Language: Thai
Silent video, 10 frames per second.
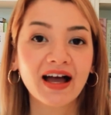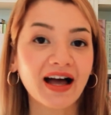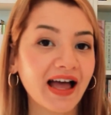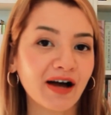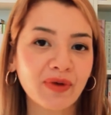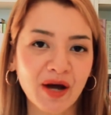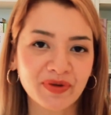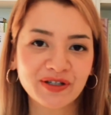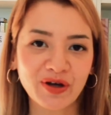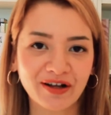I'm
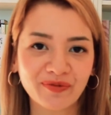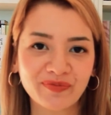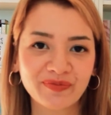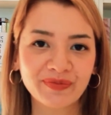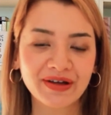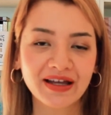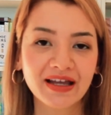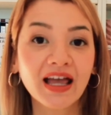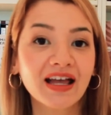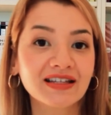happy to help
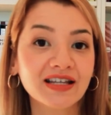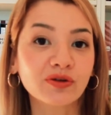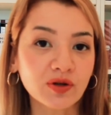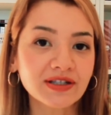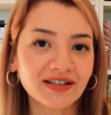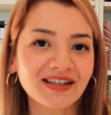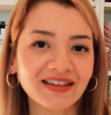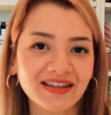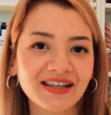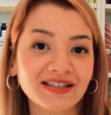ฉันรู้สึกยิน
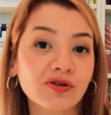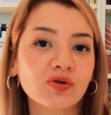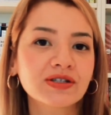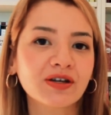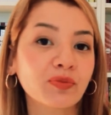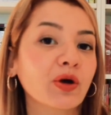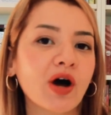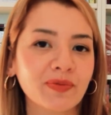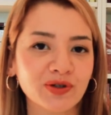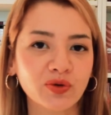ดี ฉันรู้สึกมีควา
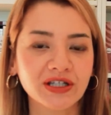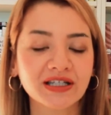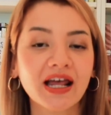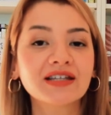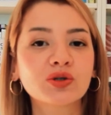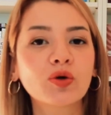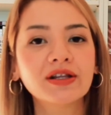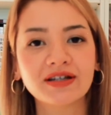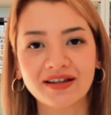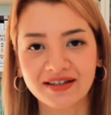มสุขที่ได้ช่วยเห
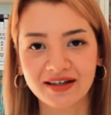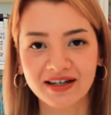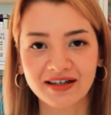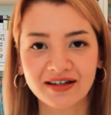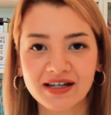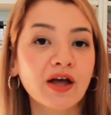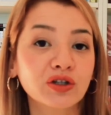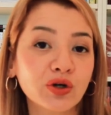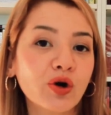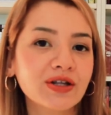ลือเธอ
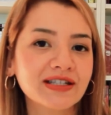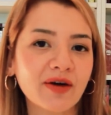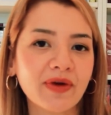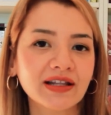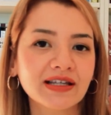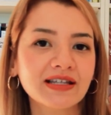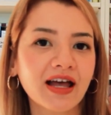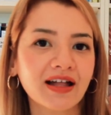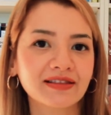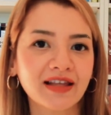ทุกคนสามารถที่จะ
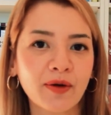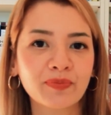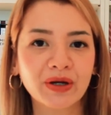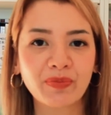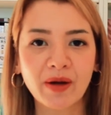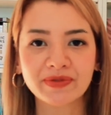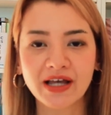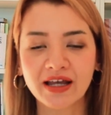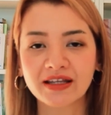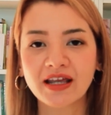นำไปปรับ
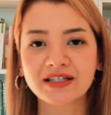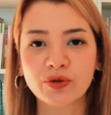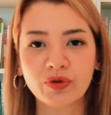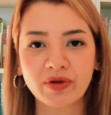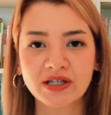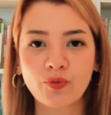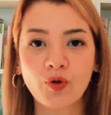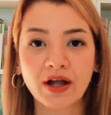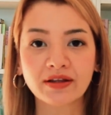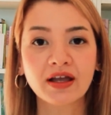ใช้ในชีวิตประจำ
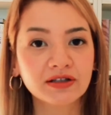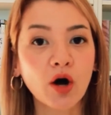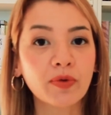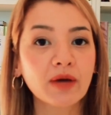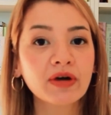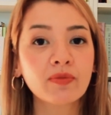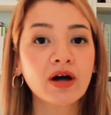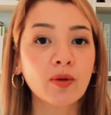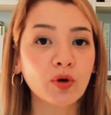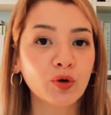วัน ตอบรับคำข
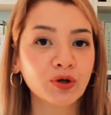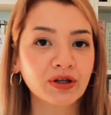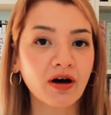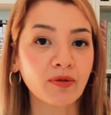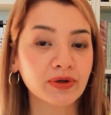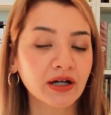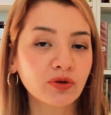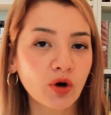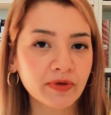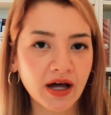อบคุณของเพื่อน
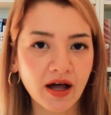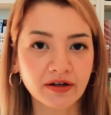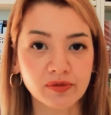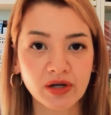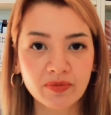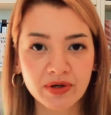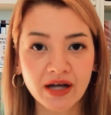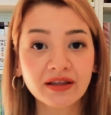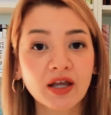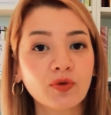ร่วมงานหรือเพื่อน
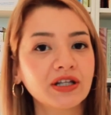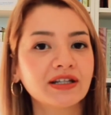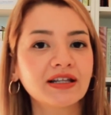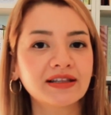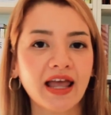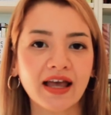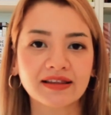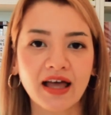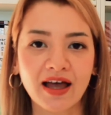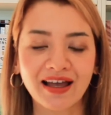ๆ ในวิธีที่แตก
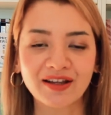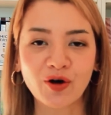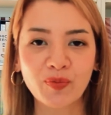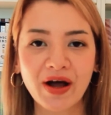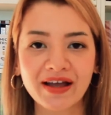ต่างกันออกไป